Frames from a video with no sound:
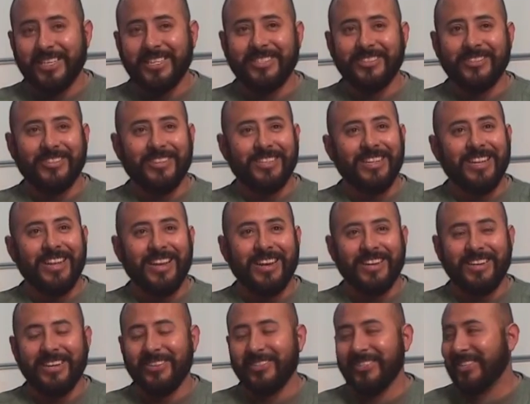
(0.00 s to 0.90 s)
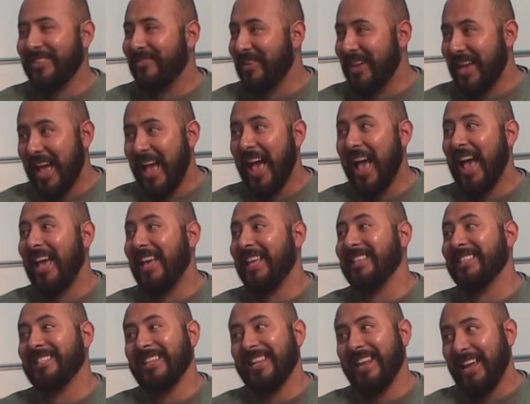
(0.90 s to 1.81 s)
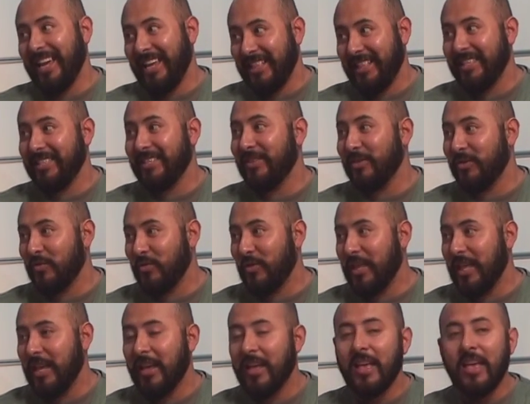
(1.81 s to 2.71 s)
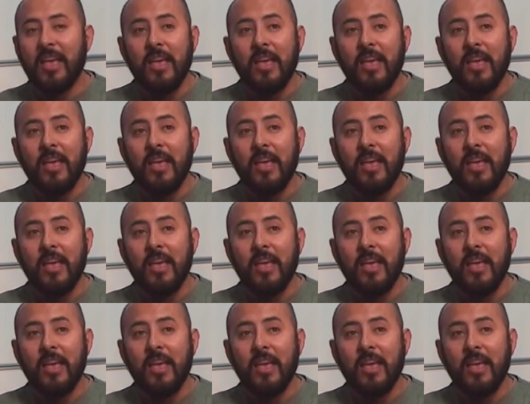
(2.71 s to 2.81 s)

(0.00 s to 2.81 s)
sonrían y no se vea, ahí la gente se los cuida.